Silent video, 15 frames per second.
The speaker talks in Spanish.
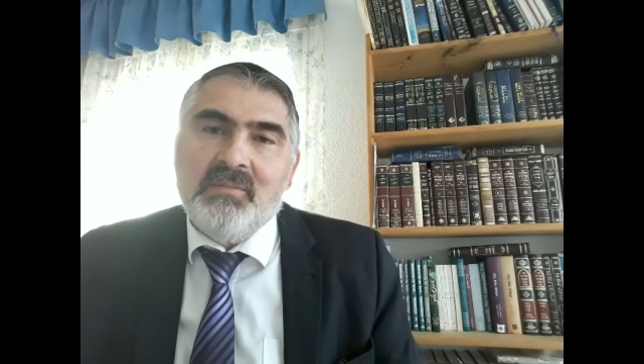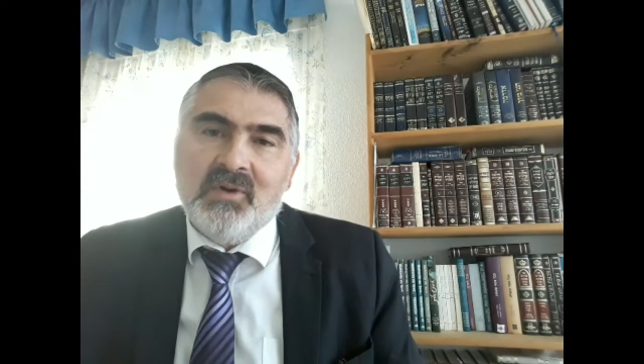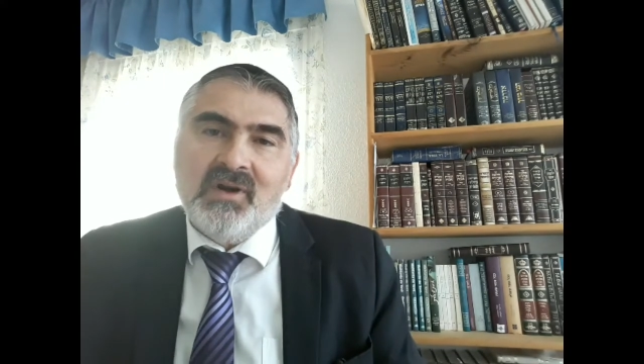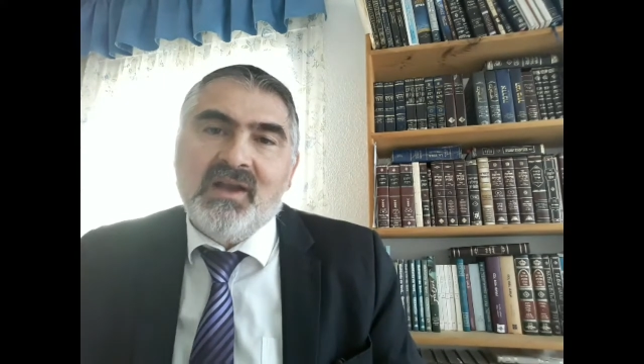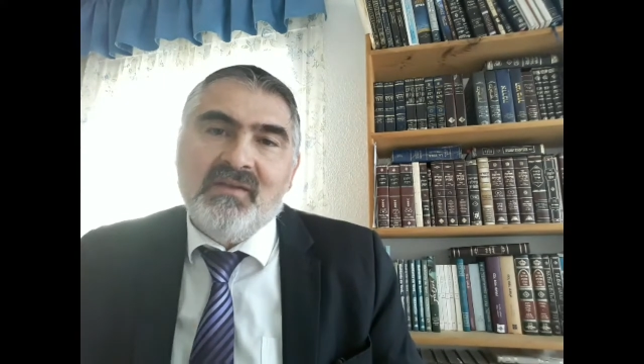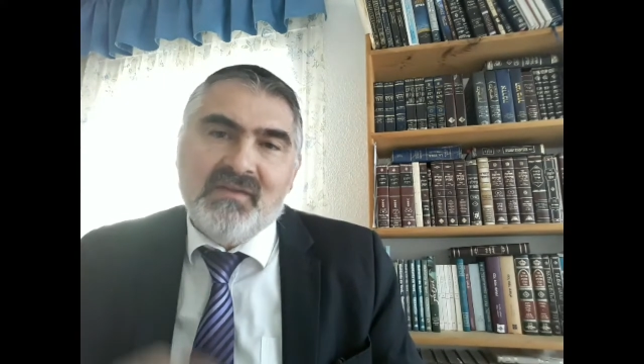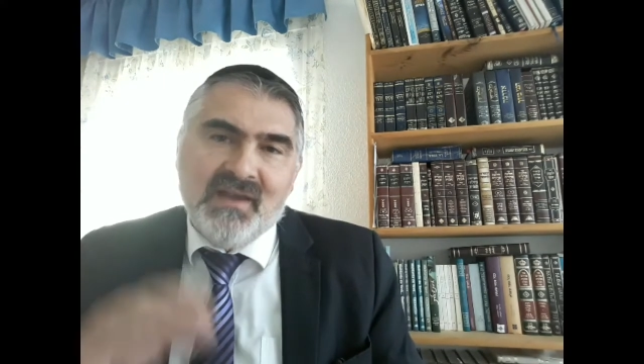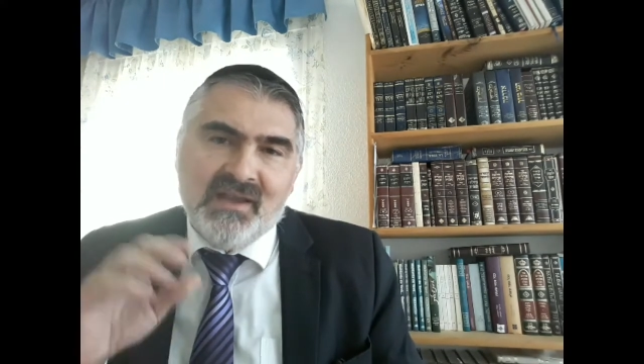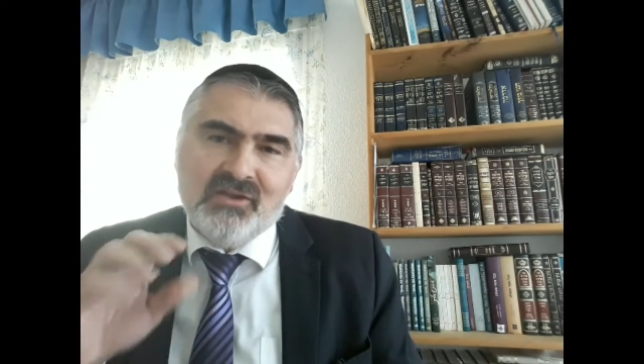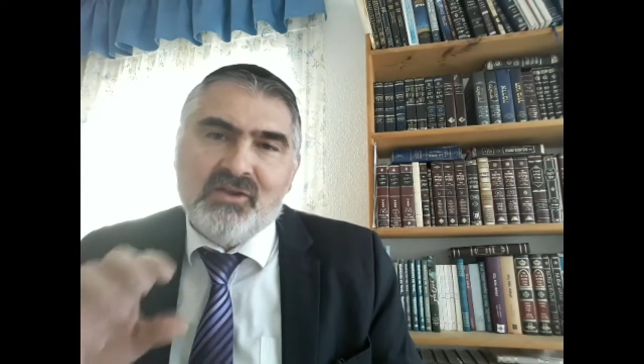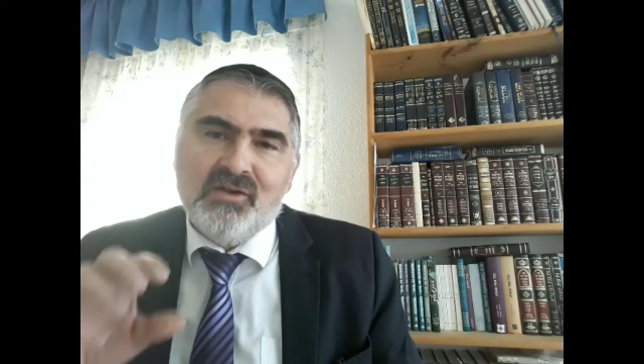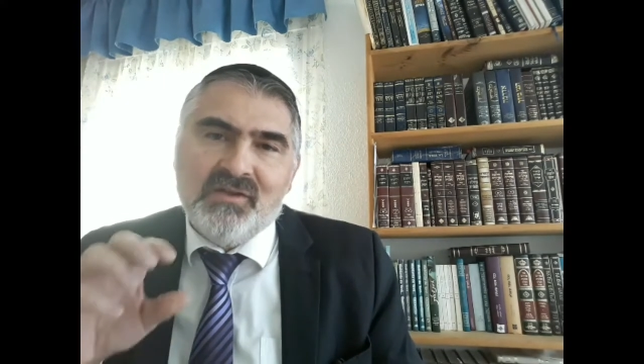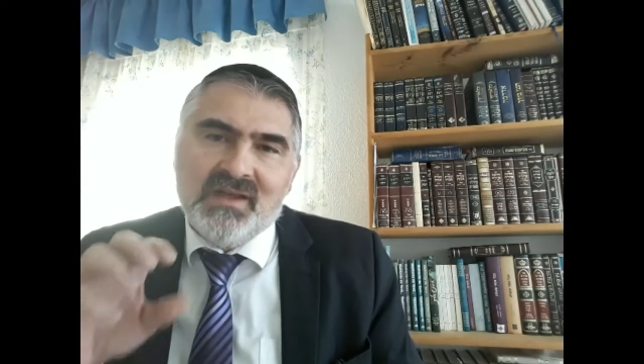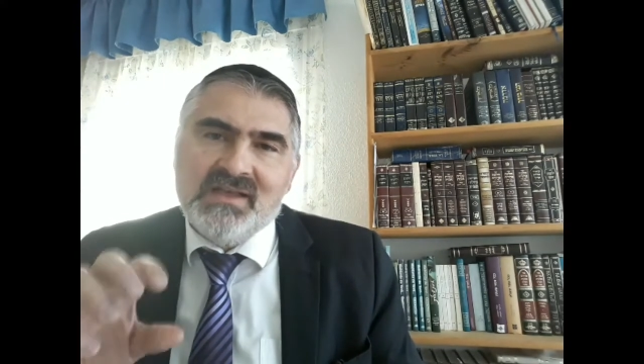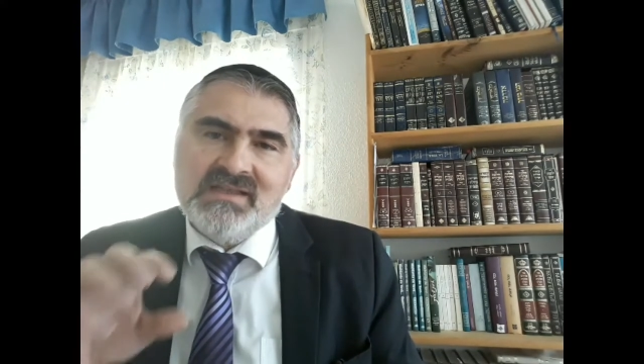Porque
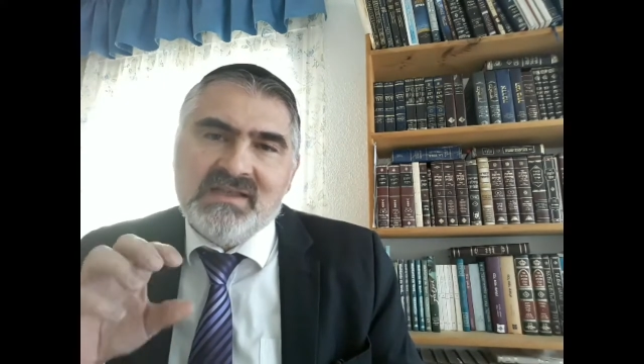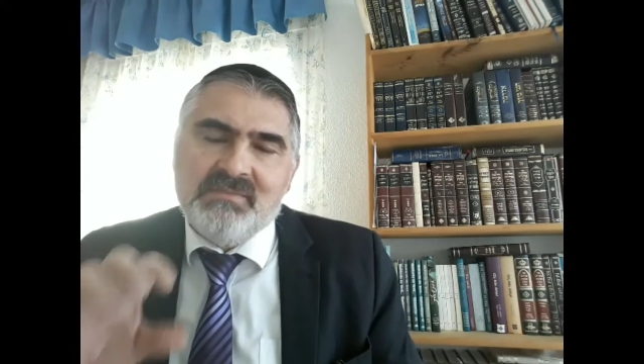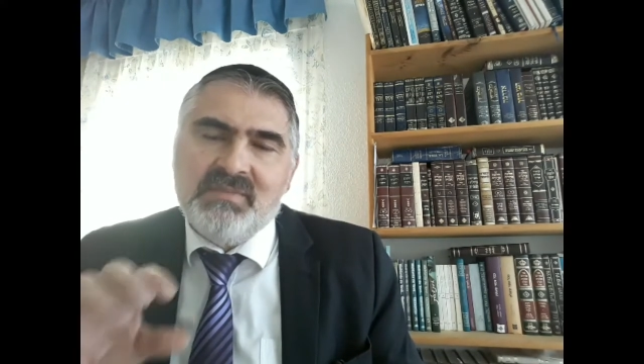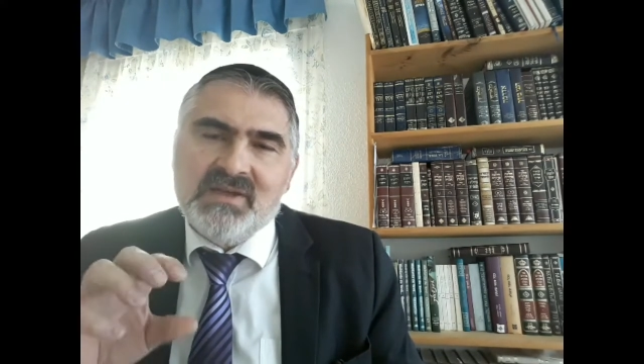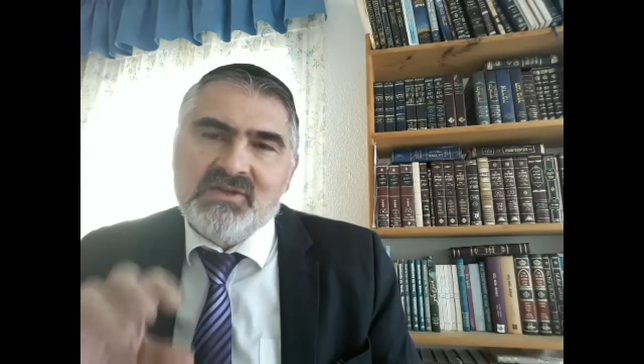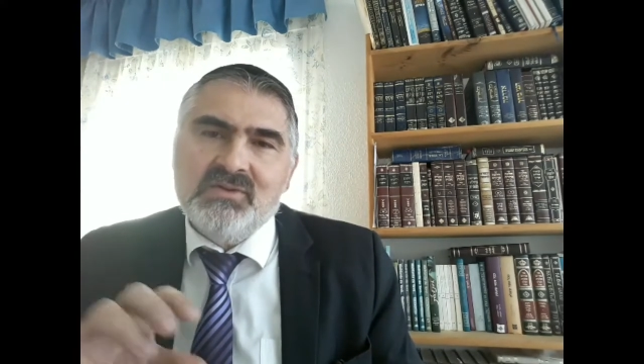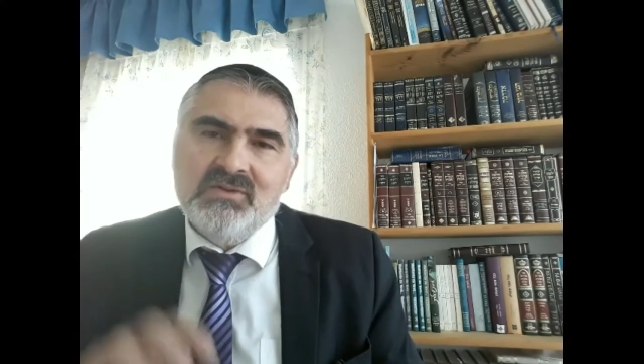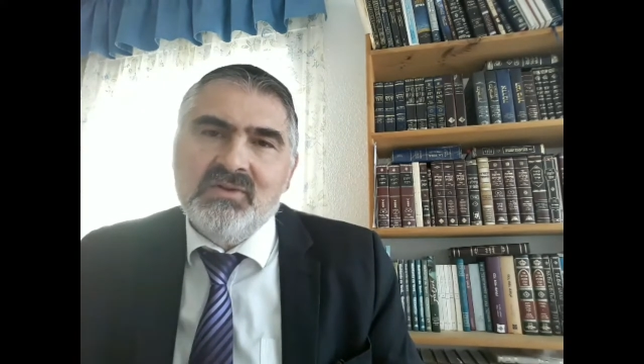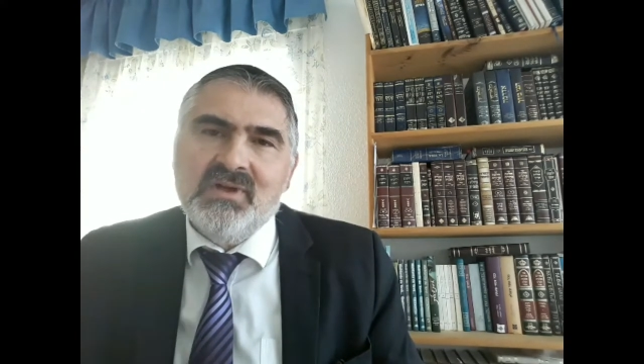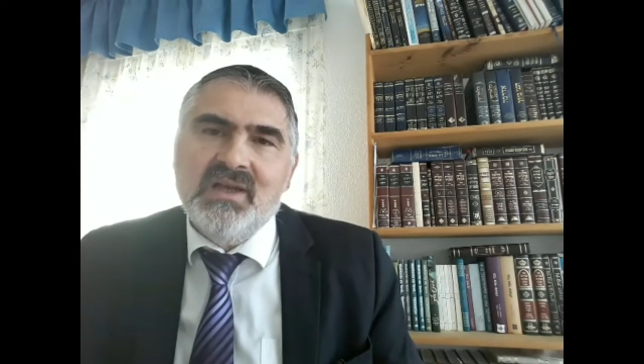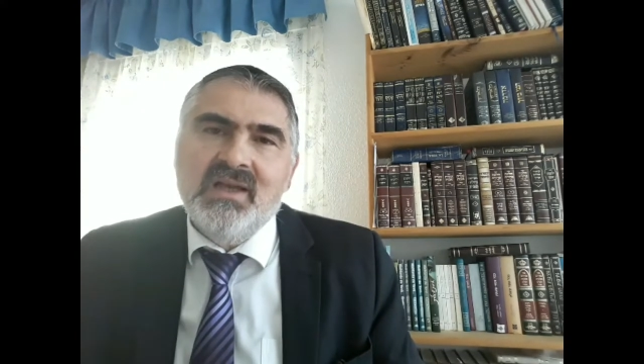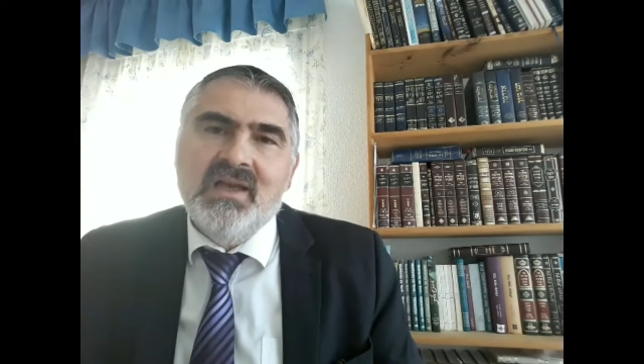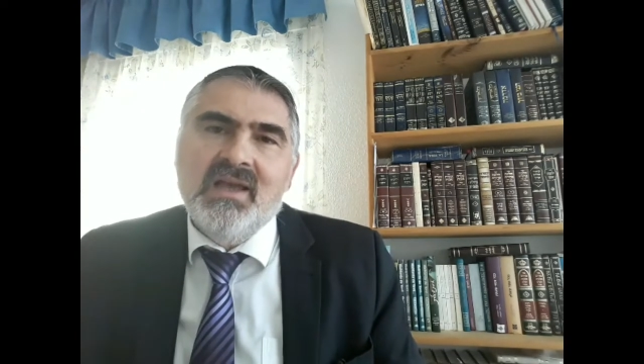dentro de ese pasuk